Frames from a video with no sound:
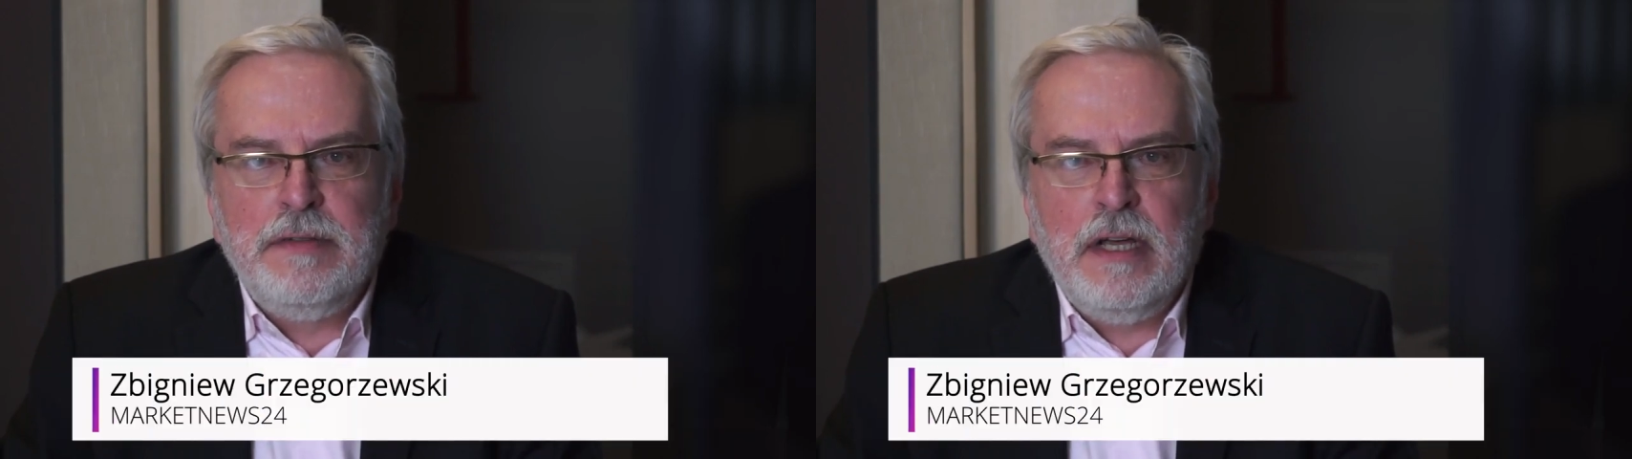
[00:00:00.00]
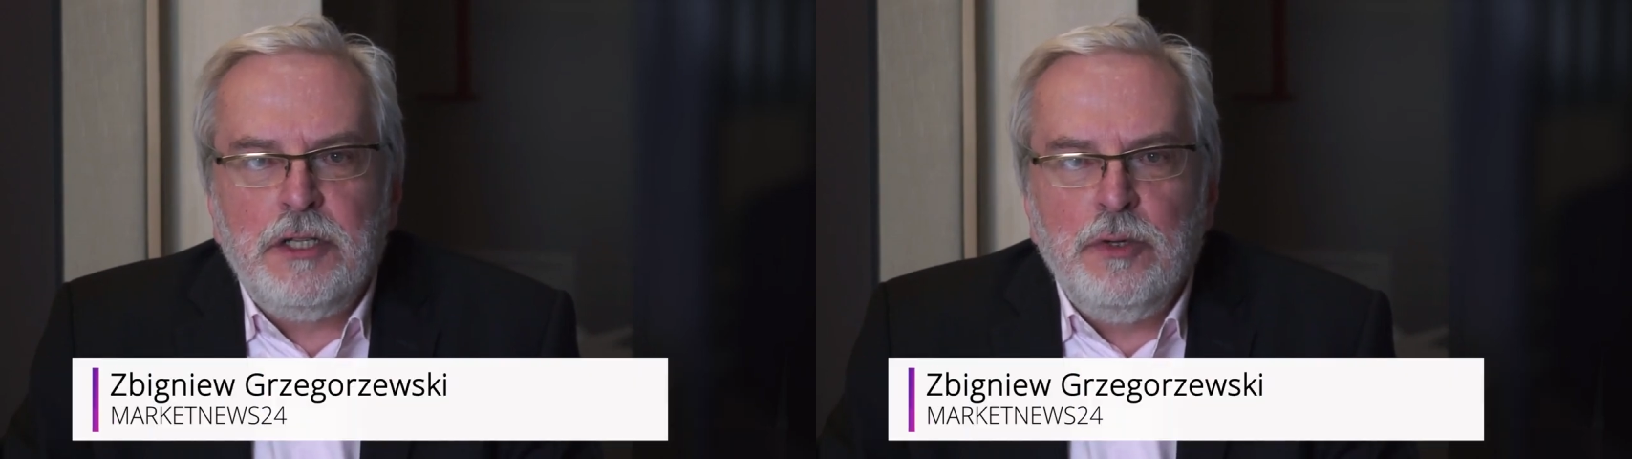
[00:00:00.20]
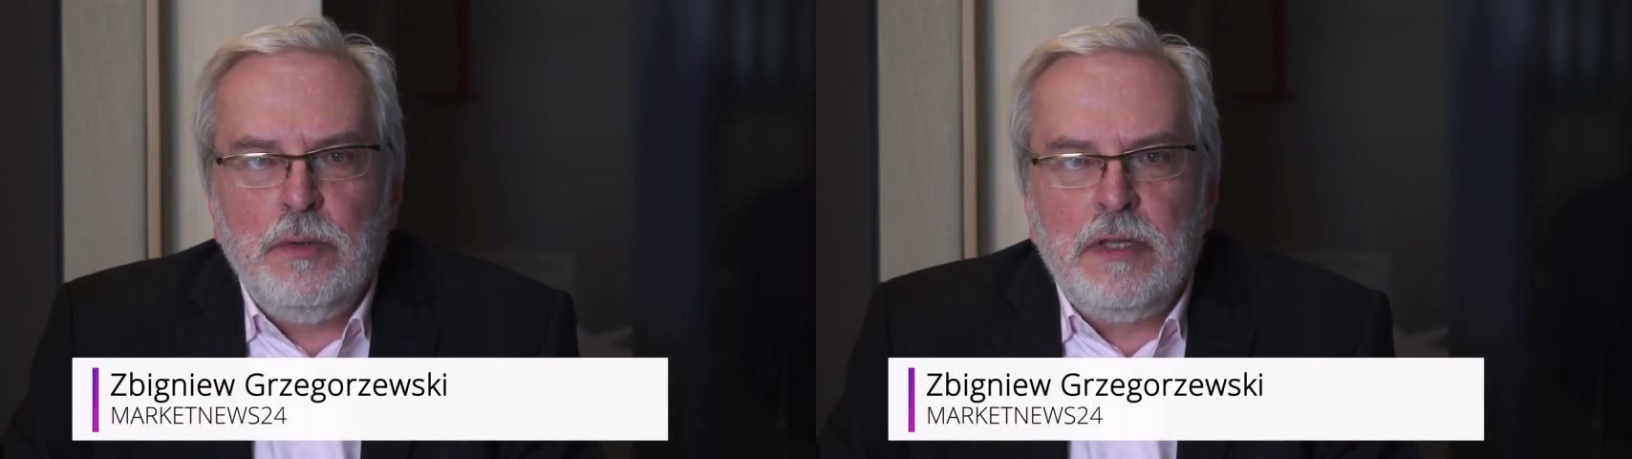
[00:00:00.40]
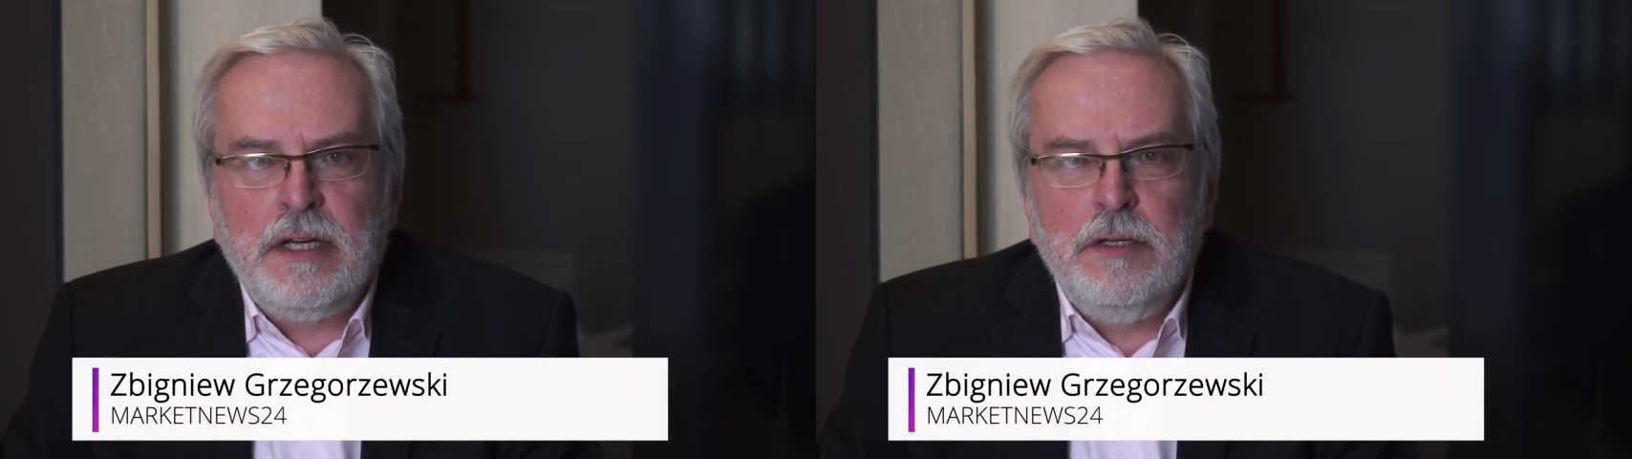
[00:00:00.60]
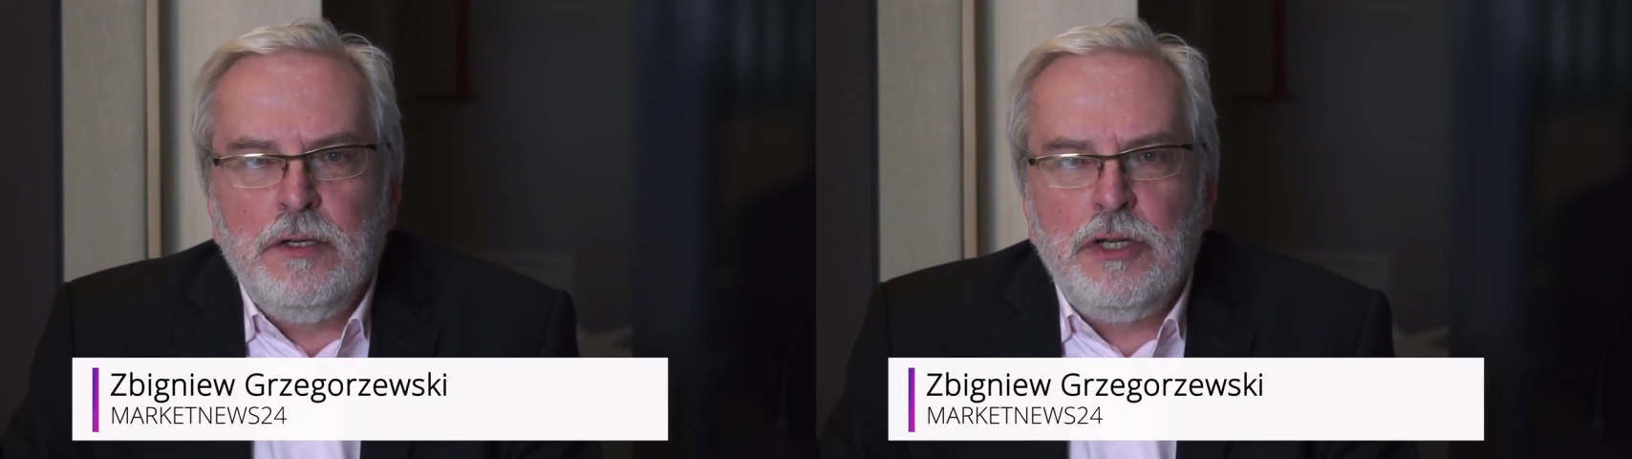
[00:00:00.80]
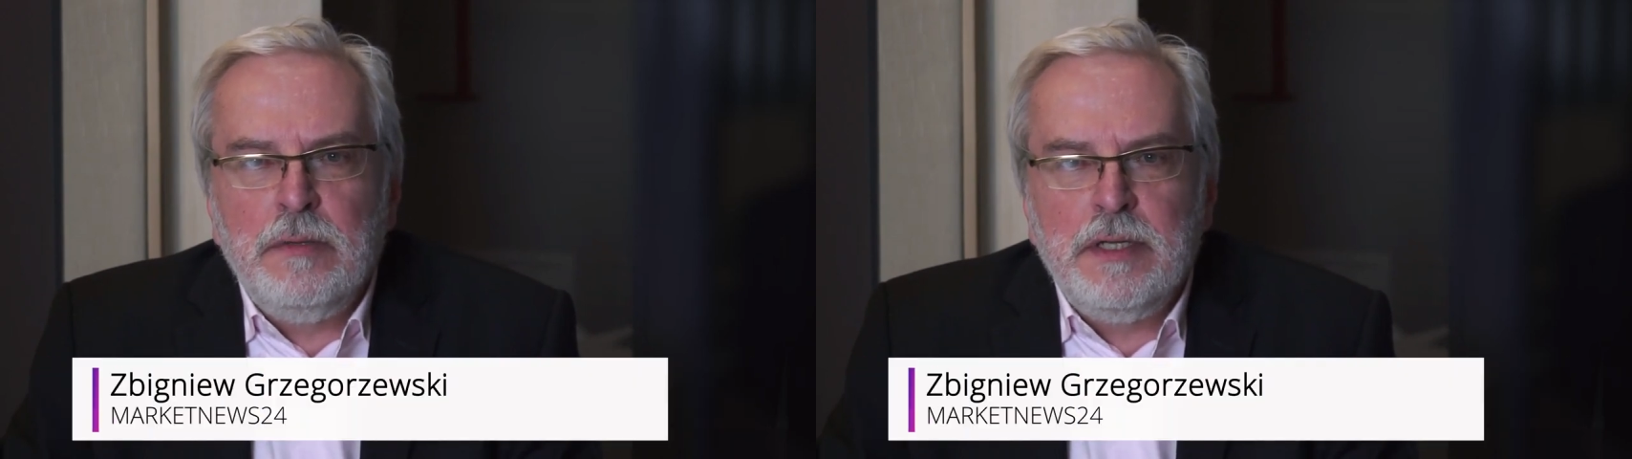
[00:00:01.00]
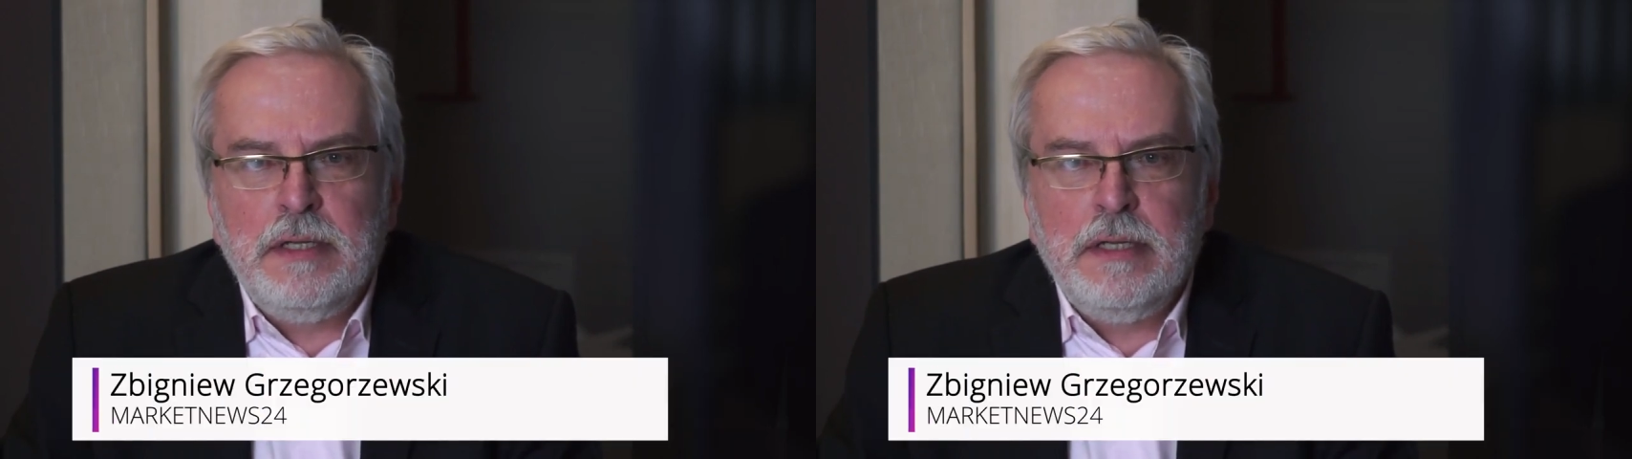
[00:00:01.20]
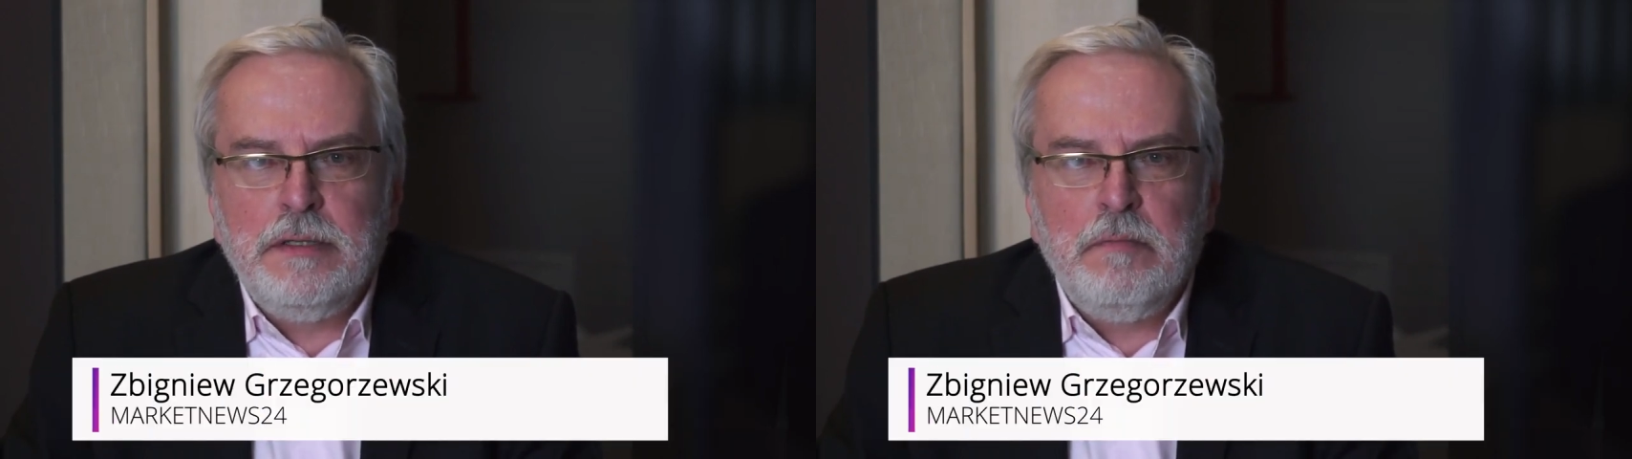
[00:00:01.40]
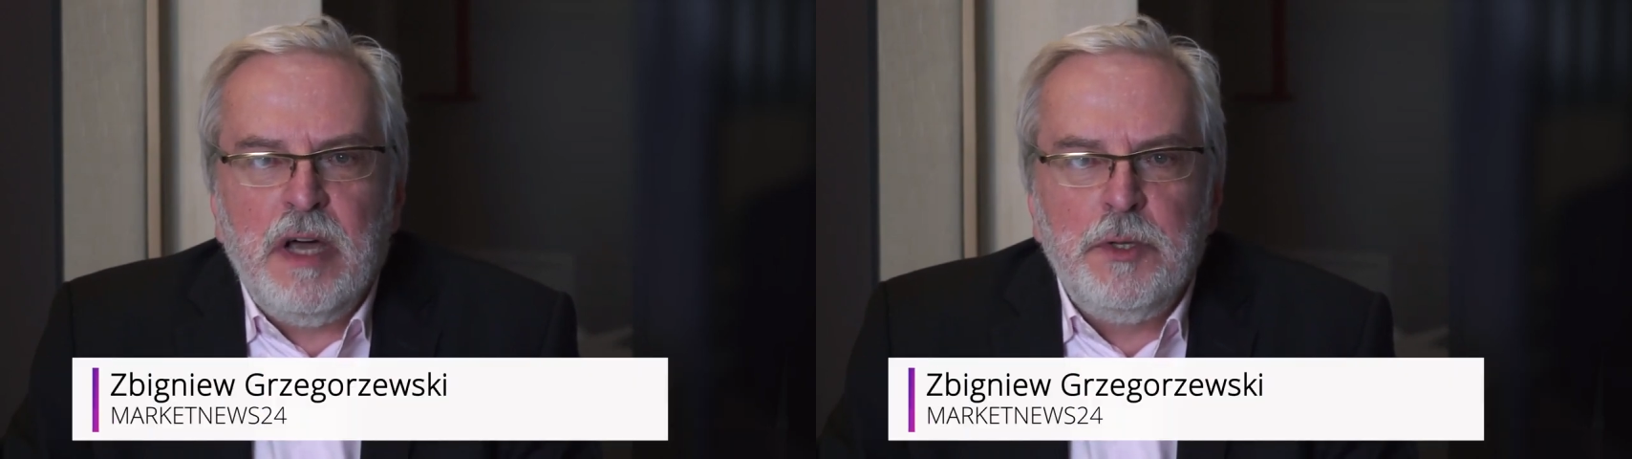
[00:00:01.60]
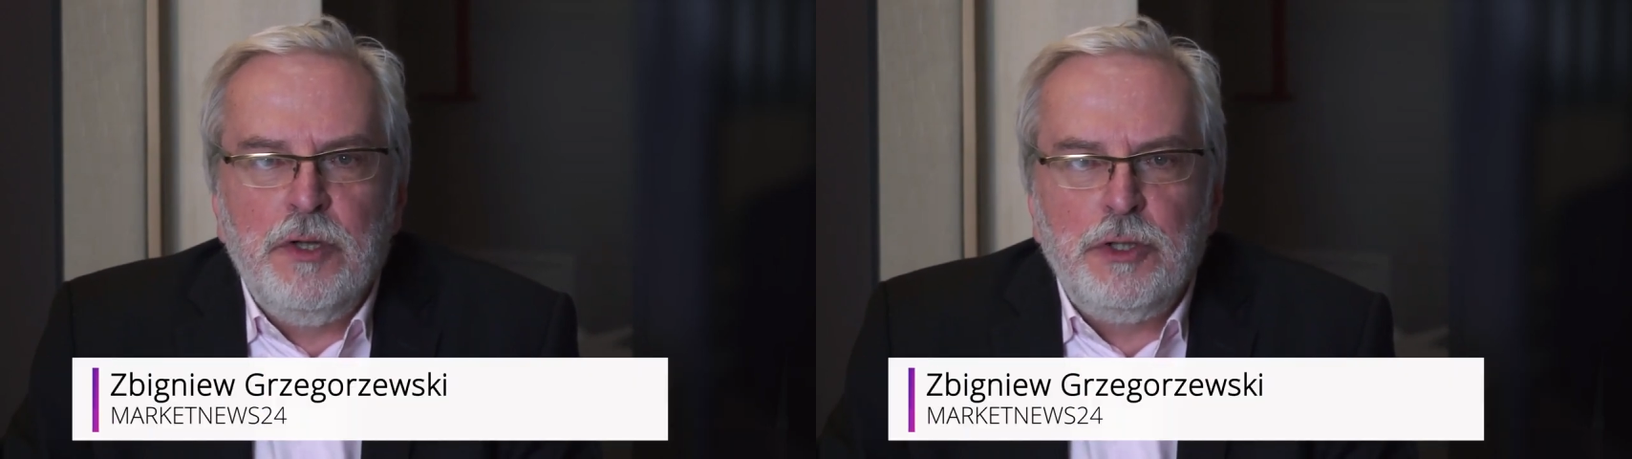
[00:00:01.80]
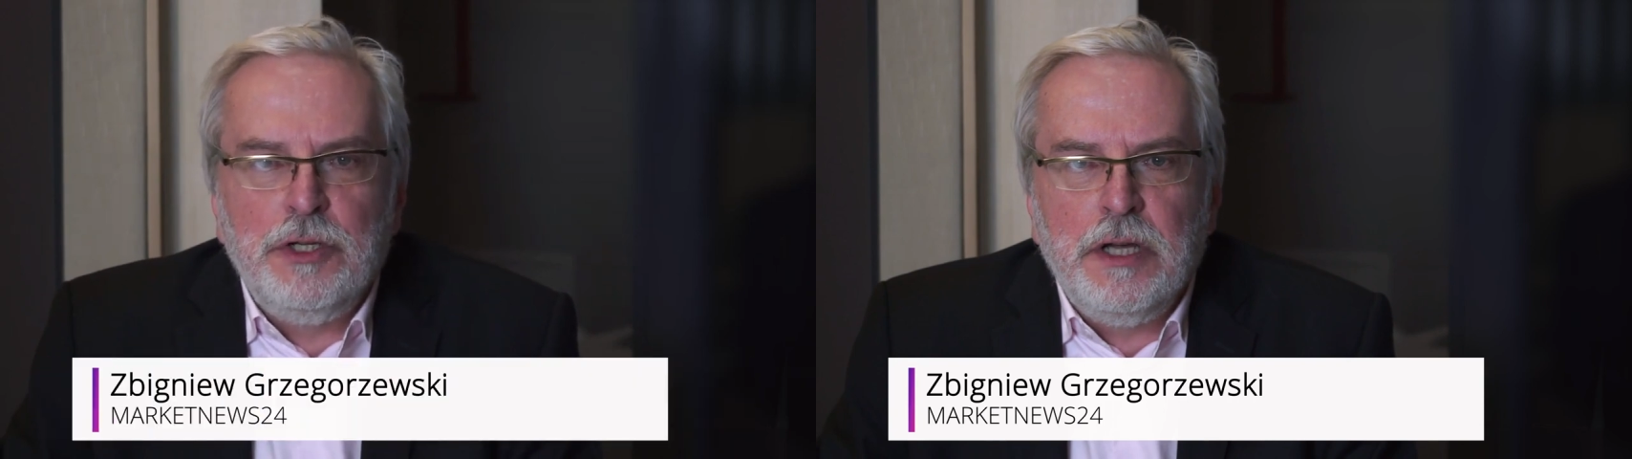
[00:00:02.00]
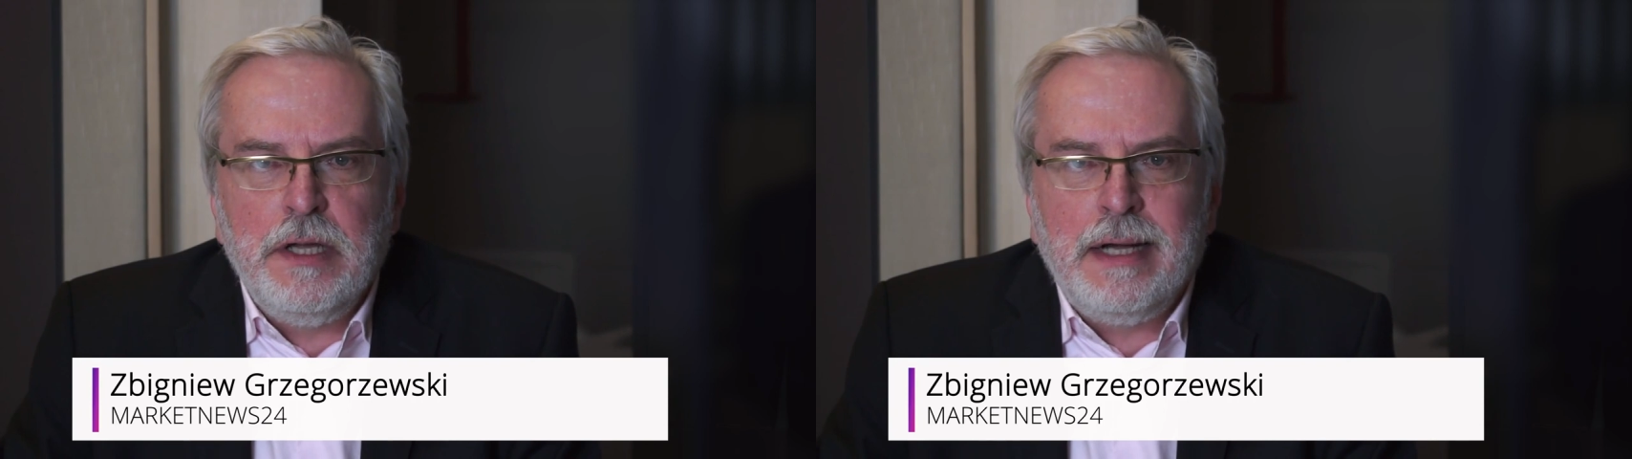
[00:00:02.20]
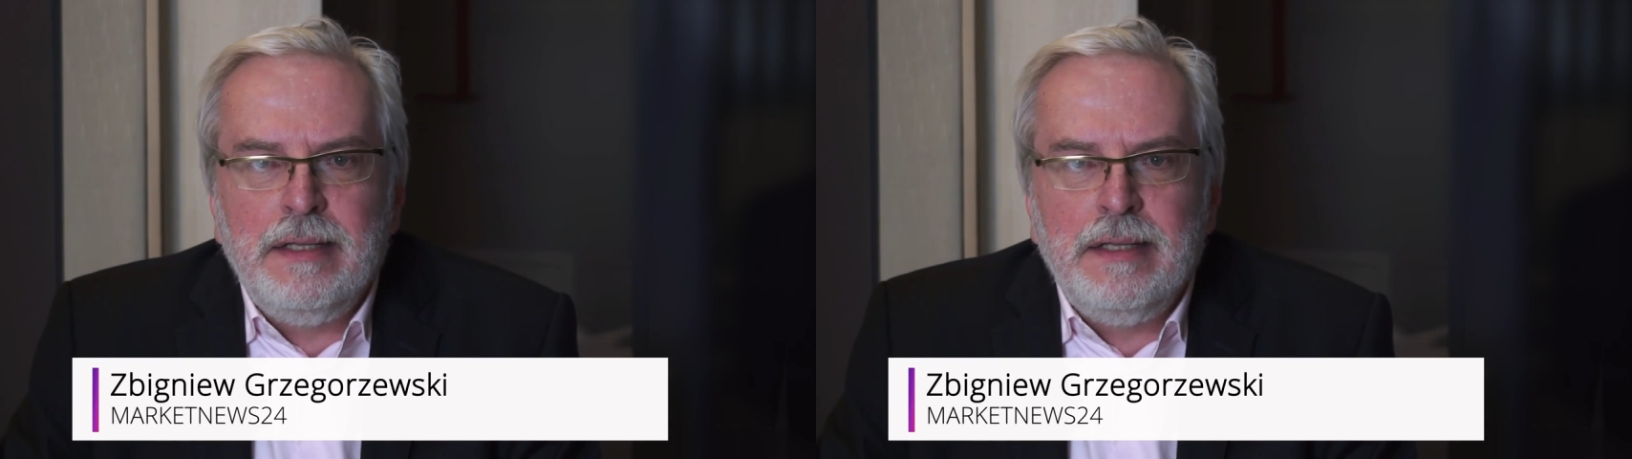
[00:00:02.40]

W znaczeniu technicznym z recesją mamy do czynienia,